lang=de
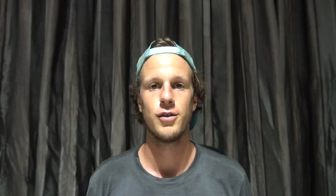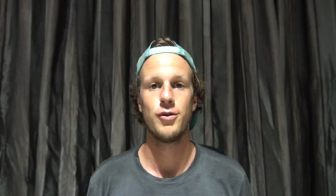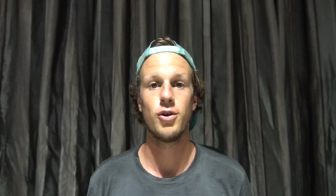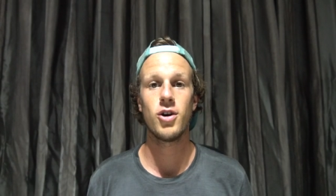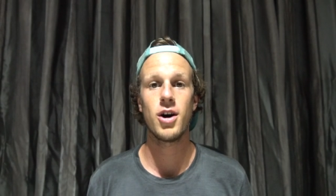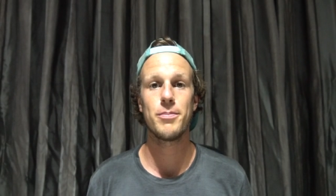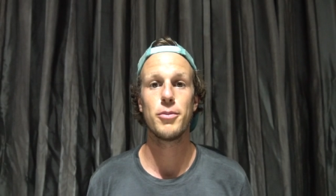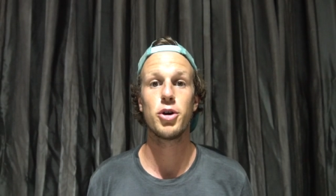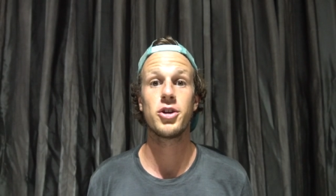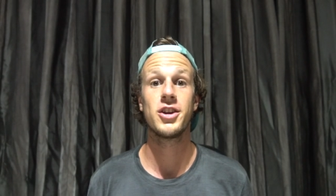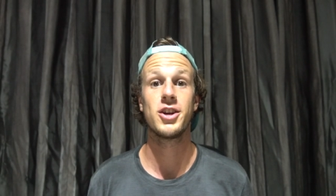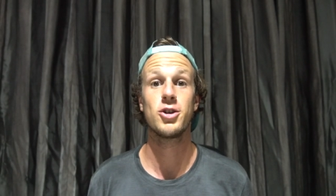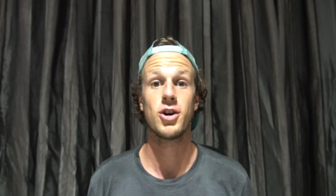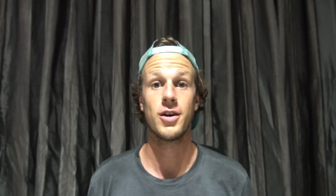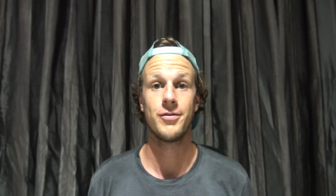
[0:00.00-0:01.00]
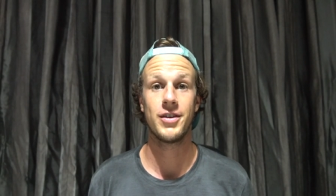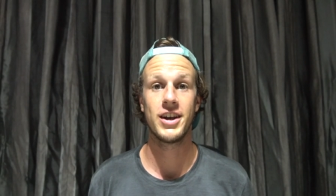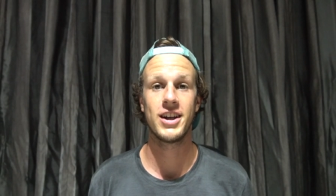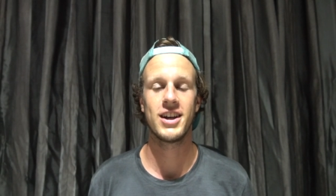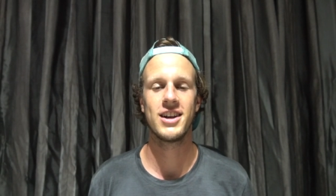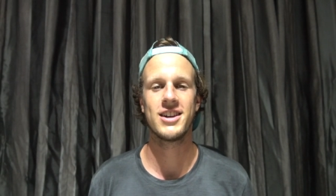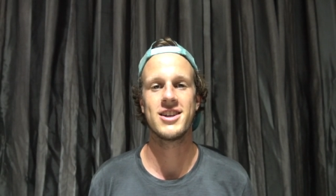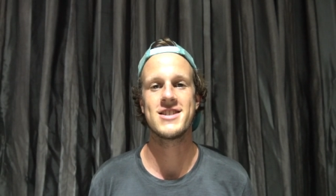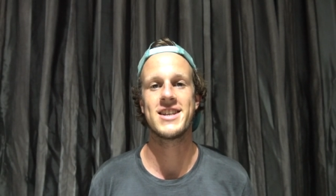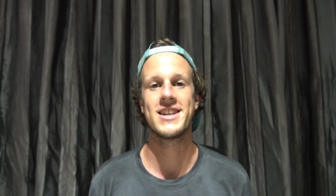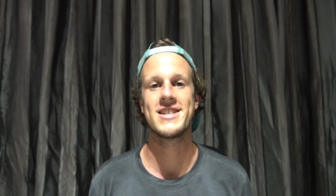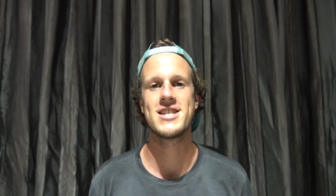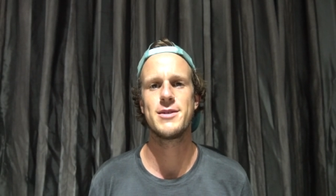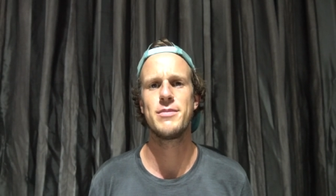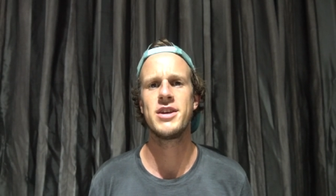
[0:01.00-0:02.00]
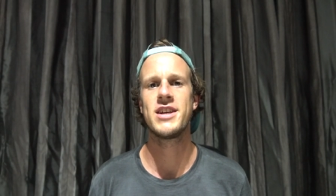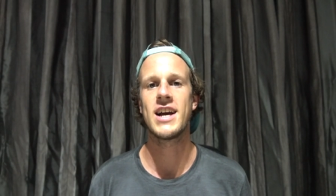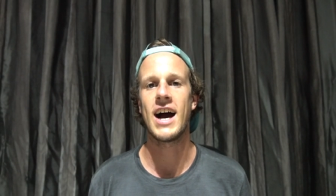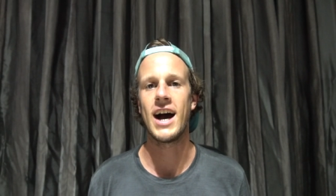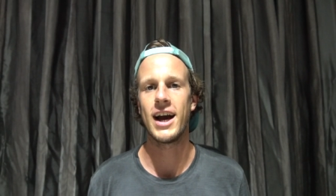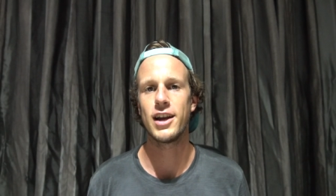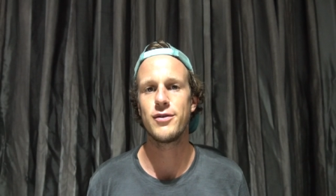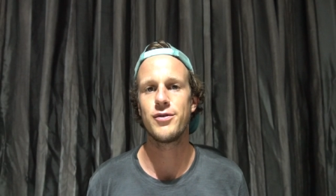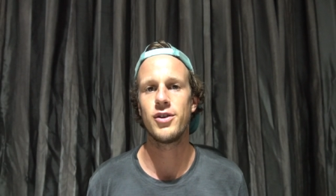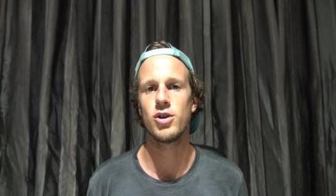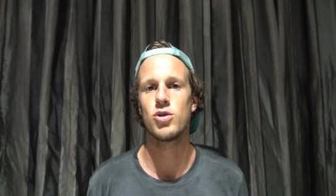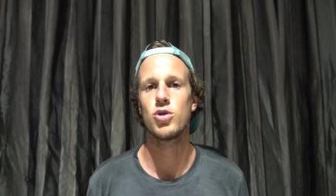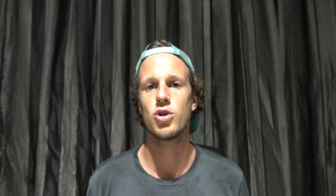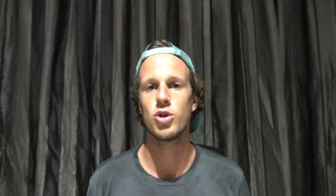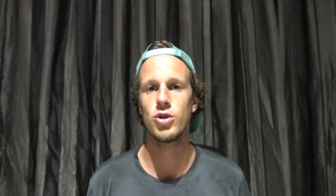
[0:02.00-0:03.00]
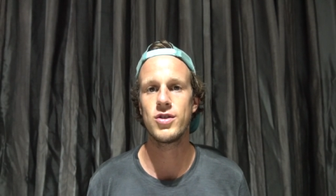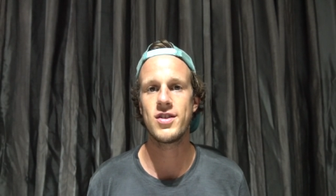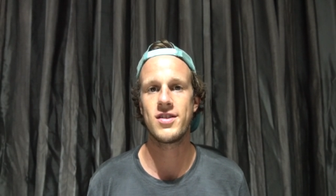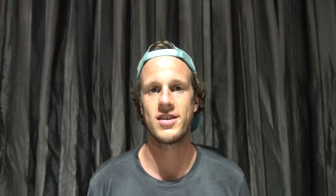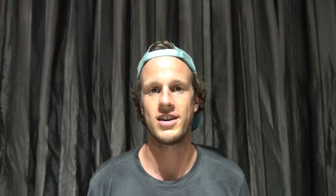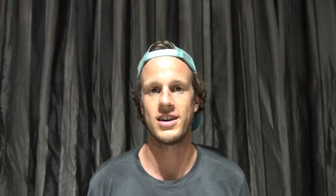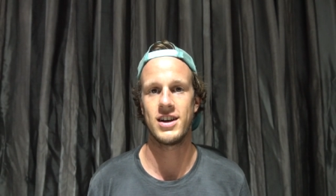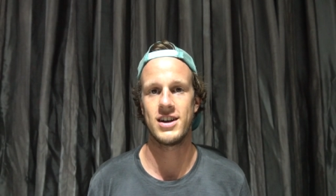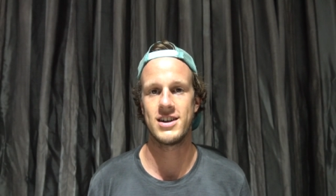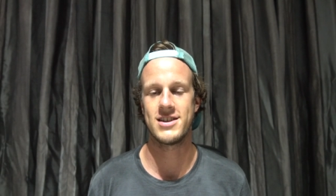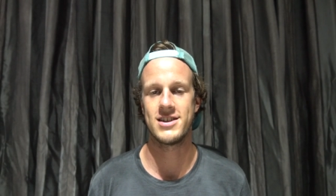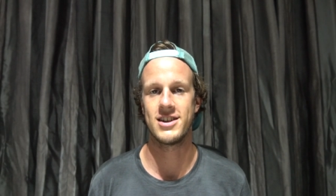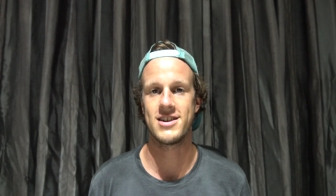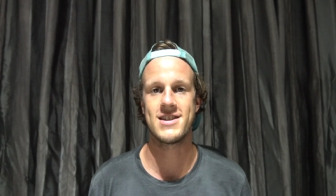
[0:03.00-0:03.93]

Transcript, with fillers: Vorab möchte ich noch erwähnen, dass ich ziemlich einfach und günstig reise.